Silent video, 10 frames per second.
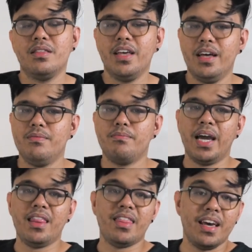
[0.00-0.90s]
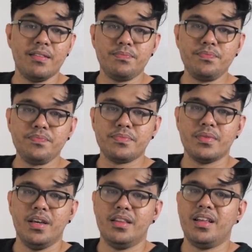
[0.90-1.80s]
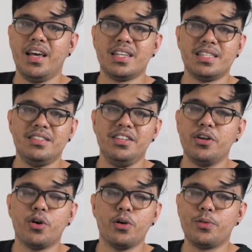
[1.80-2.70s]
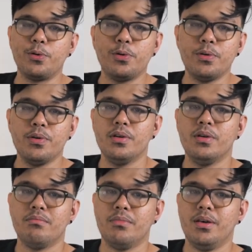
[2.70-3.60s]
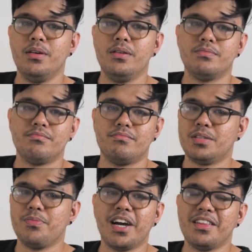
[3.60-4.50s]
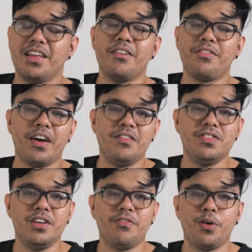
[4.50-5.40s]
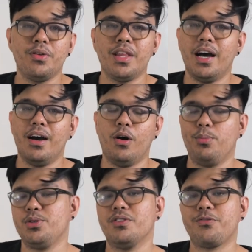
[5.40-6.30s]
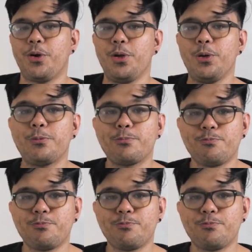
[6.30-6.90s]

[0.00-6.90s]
Then, by then, in the next year or two, may mas maganda na 5G phone na option for you.